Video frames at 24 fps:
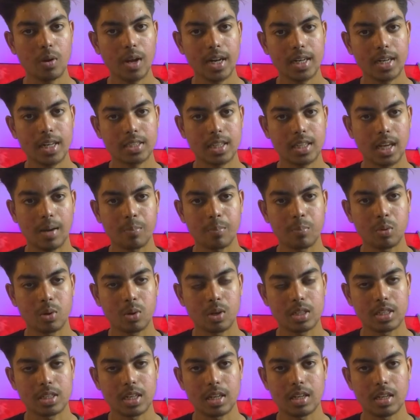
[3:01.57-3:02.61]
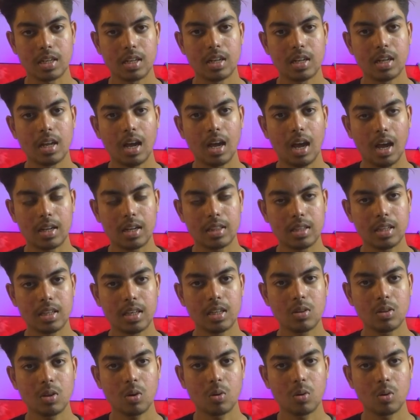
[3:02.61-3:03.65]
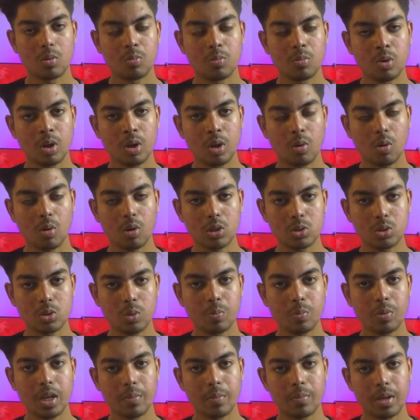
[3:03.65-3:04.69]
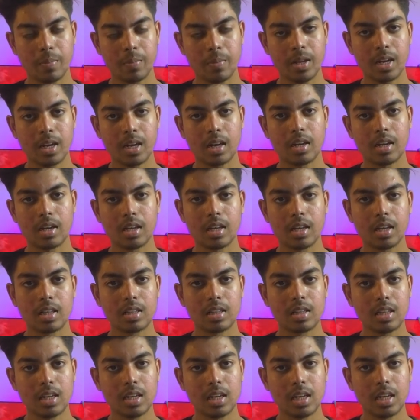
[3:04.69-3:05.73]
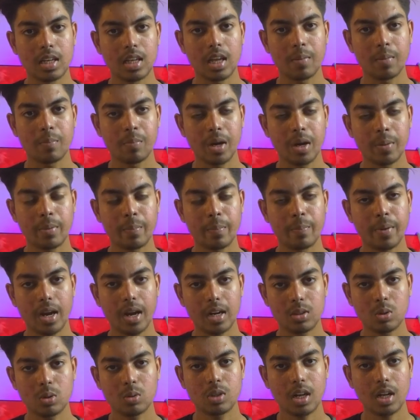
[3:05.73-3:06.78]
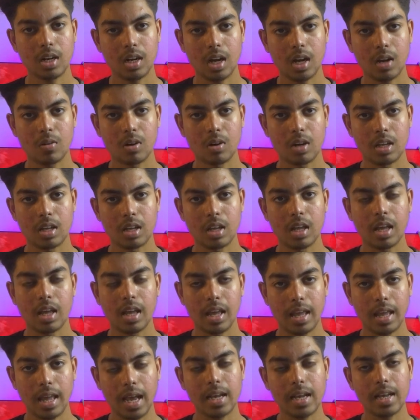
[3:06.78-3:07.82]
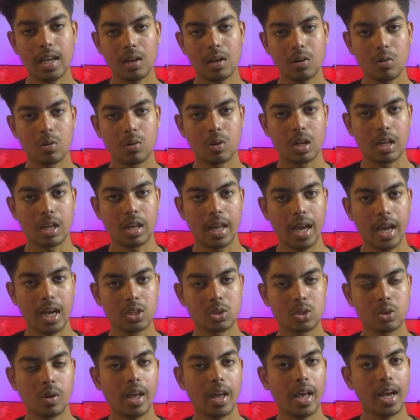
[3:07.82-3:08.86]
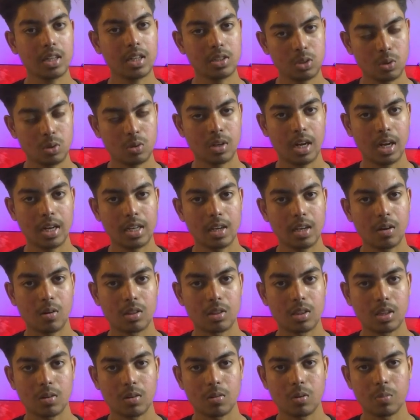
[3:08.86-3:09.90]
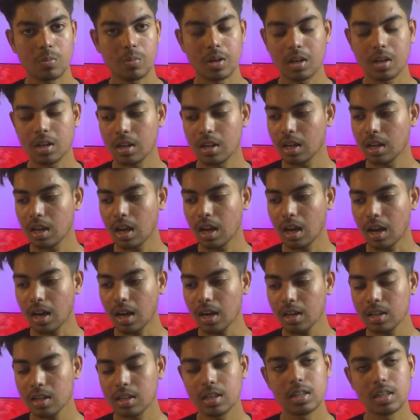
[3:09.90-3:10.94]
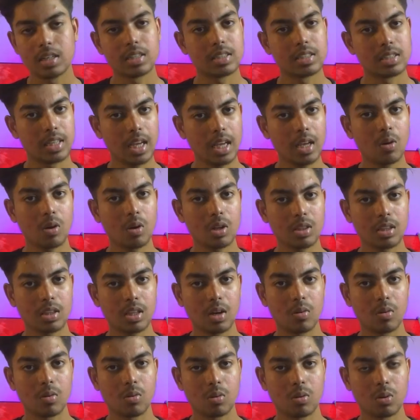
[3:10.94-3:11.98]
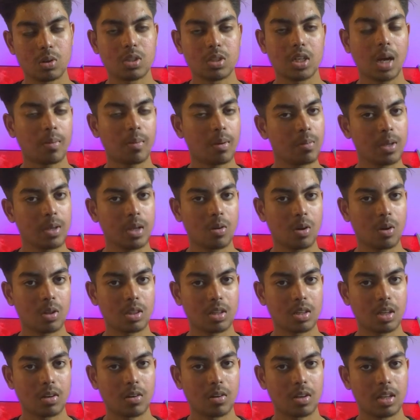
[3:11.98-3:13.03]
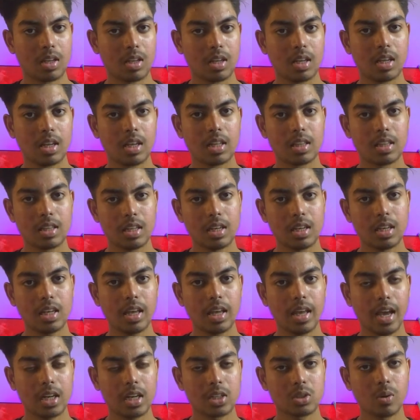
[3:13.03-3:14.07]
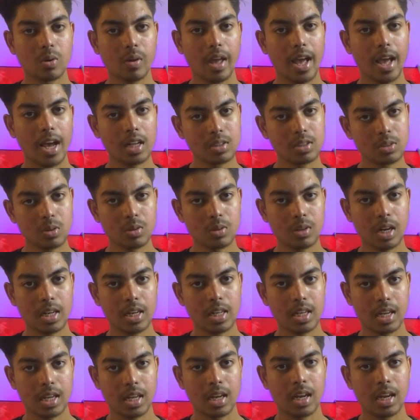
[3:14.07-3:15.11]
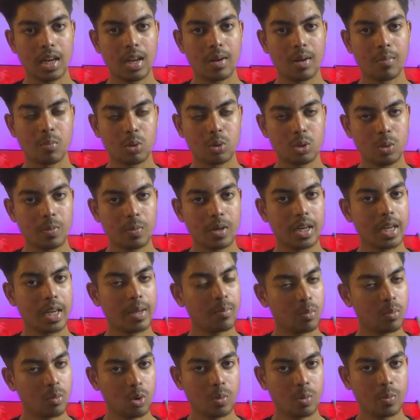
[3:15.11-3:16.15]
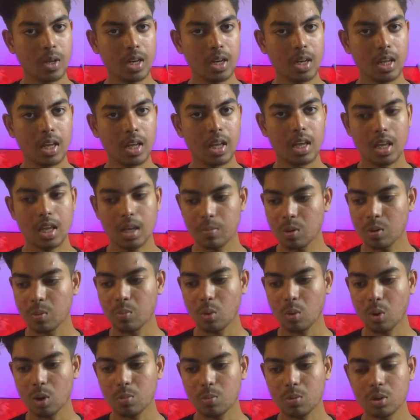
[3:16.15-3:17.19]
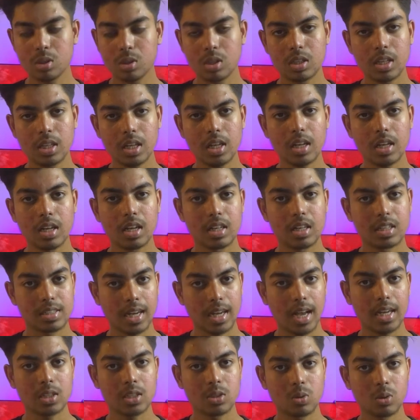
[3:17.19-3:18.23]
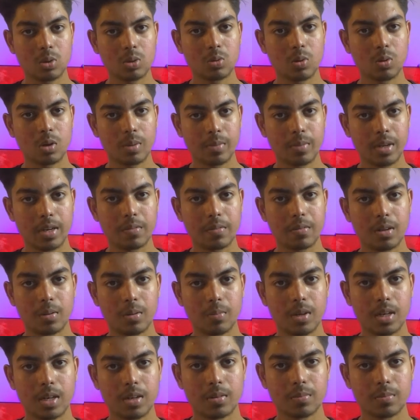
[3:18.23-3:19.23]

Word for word: একটা ছাপ পড়ে যায় আর তিনি তখন মনে কষ্ট পেয়ে ভেবে নেন তিনি এই প্রেমে ব্যর্থতার কারণে এক এক করে একশো একজন নারীকে হত্যা করবেন আর সেই হত্যাও কোনো স্বাভাবিক হত্যা নয় তিনি একশো একজন নারীকে প্রথমে রেপ করবেন এবং পরবর্তীতে শ্বাসরোধ করে মেরে ফেলবেন